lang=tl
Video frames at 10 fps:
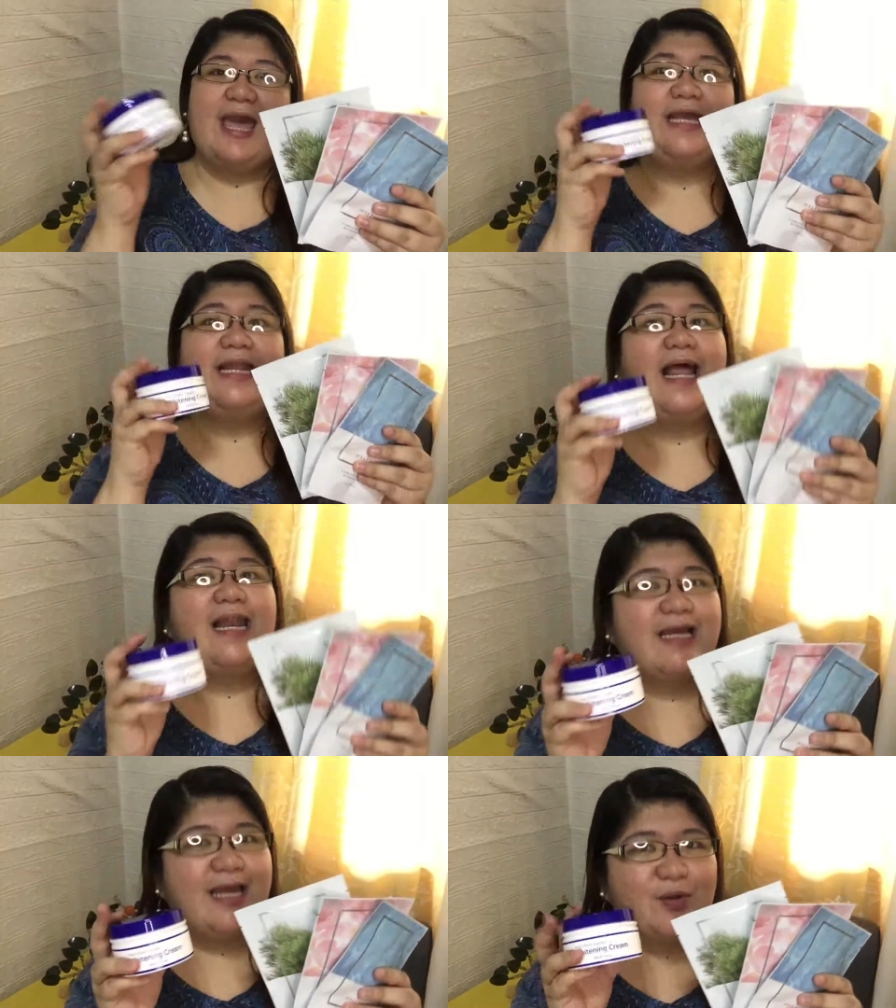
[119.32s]
eh
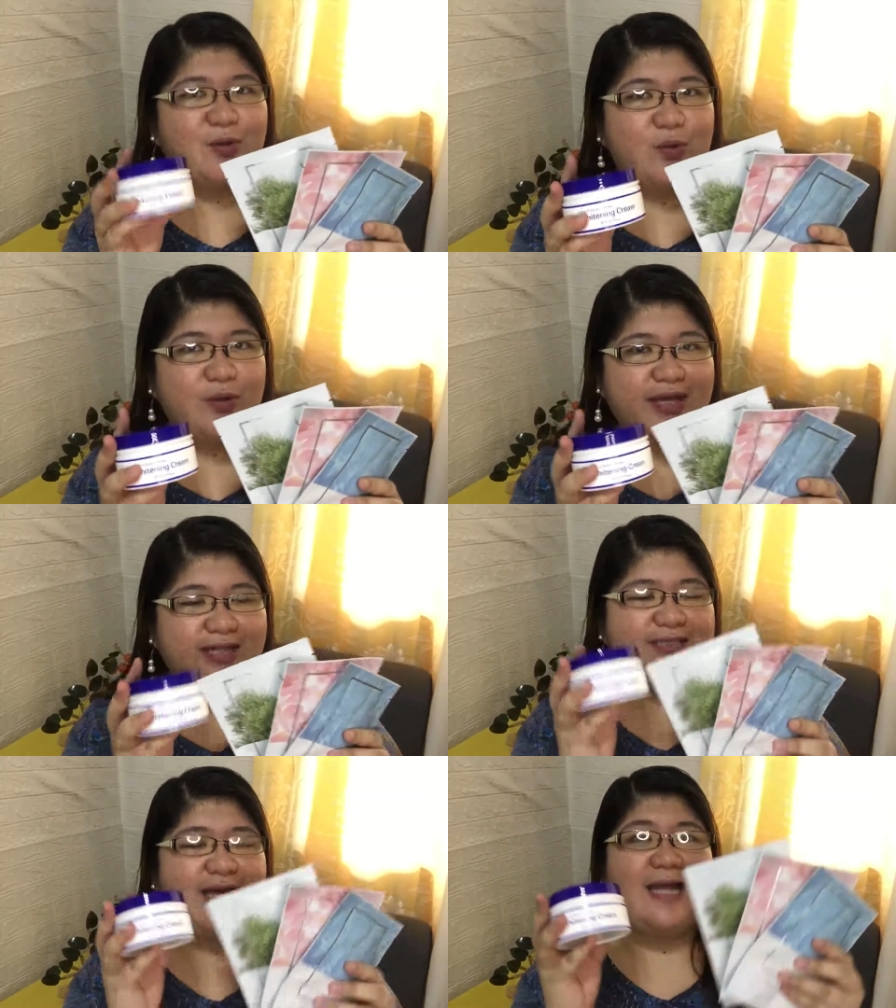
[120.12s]
ilalagay ko ho
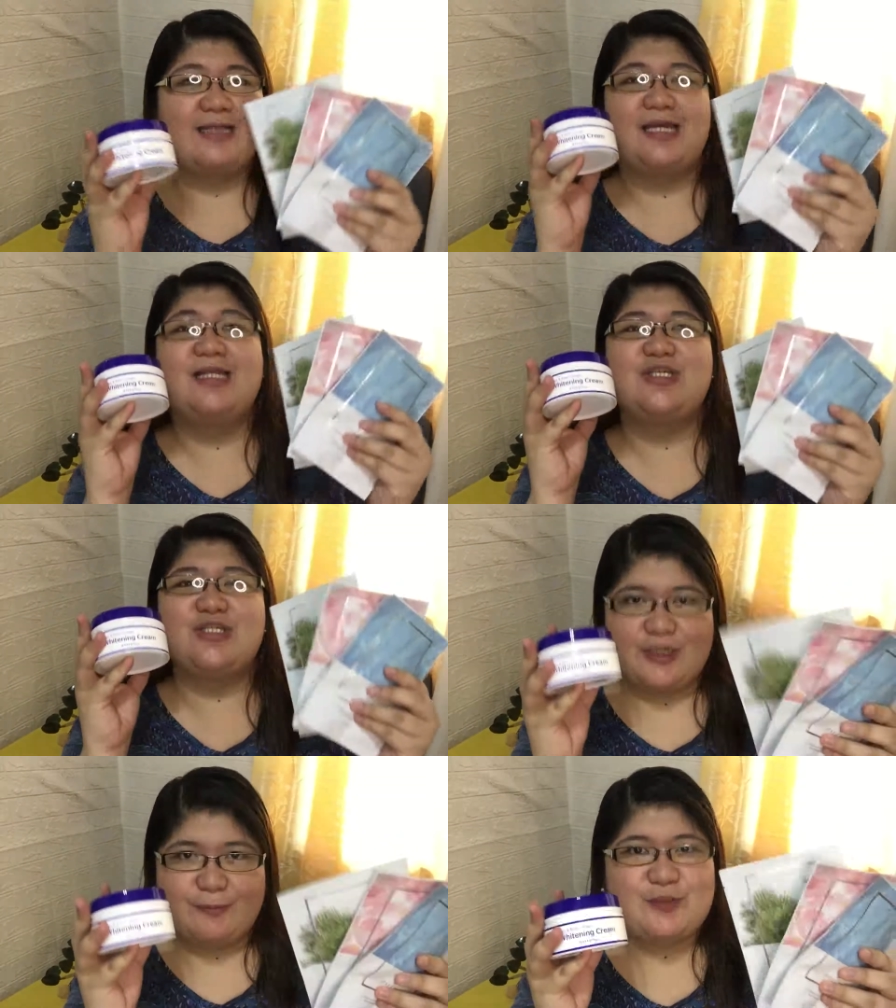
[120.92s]
yan sa ating
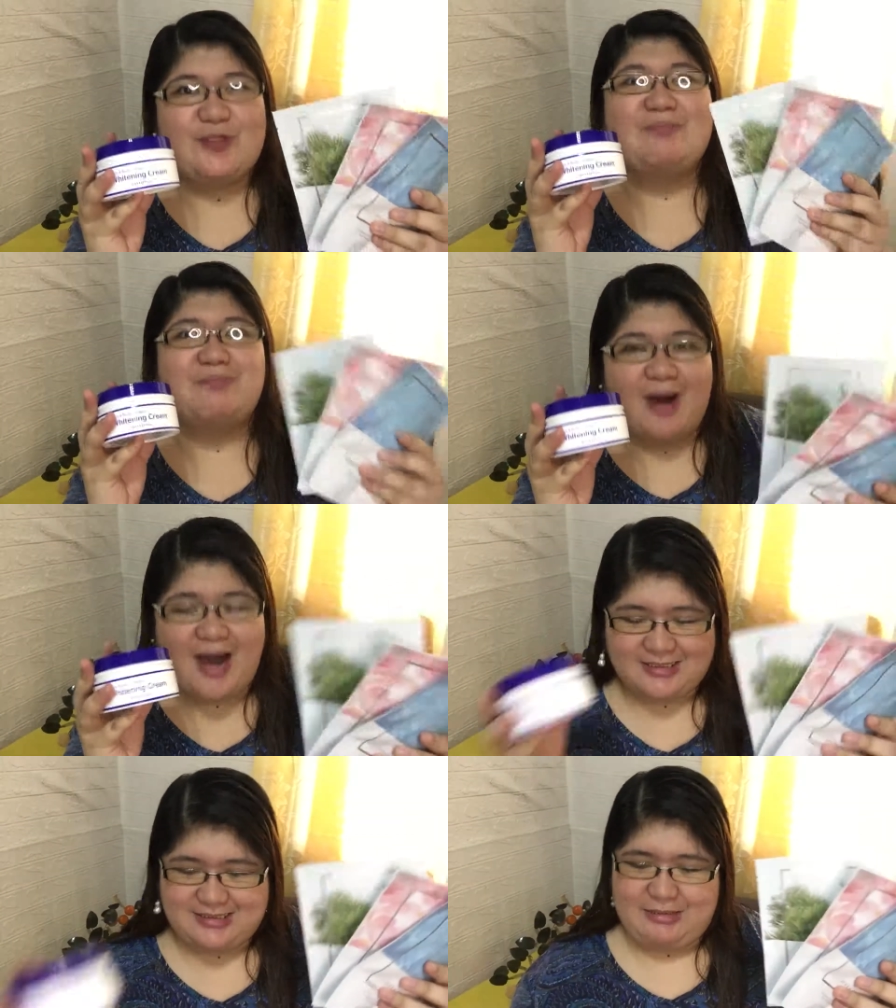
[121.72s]
description
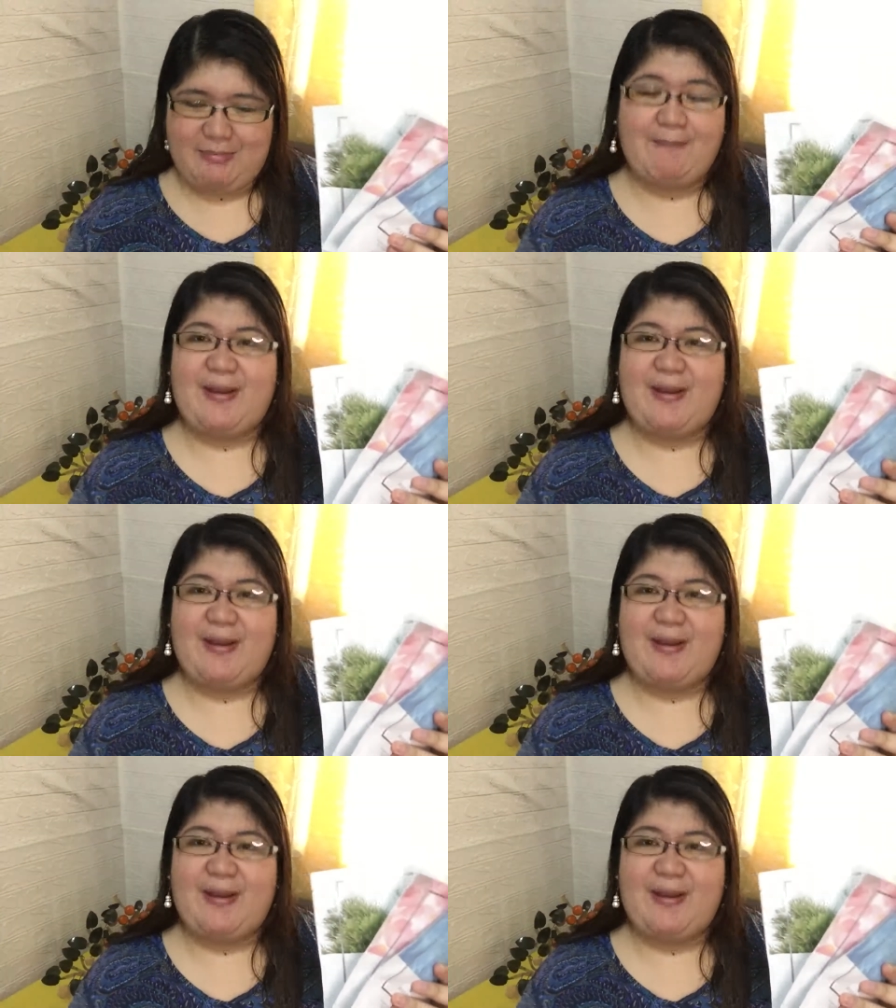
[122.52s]
box. ba diba?